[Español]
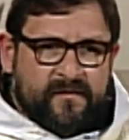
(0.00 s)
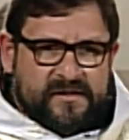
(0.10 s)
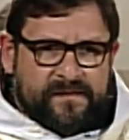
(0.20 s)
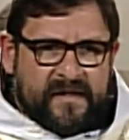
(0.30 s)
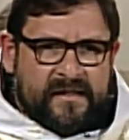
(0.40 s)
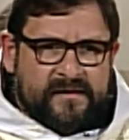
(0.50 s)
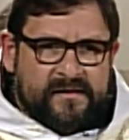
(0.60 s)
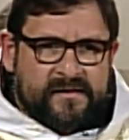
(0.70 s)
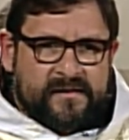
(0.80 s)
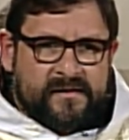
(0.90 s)
una
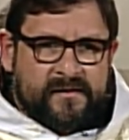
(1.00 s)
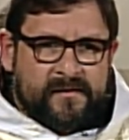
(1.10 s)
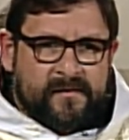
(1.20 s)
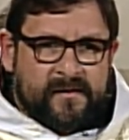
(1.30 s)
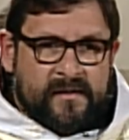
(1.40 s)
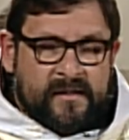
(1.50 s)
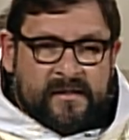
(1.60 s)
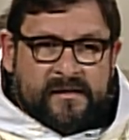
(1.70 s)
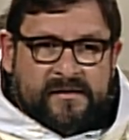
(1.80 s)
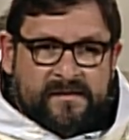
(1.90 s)
respuesta muy
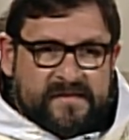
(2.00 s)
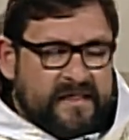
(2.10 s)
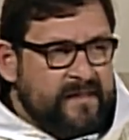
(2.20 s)
respetuosa.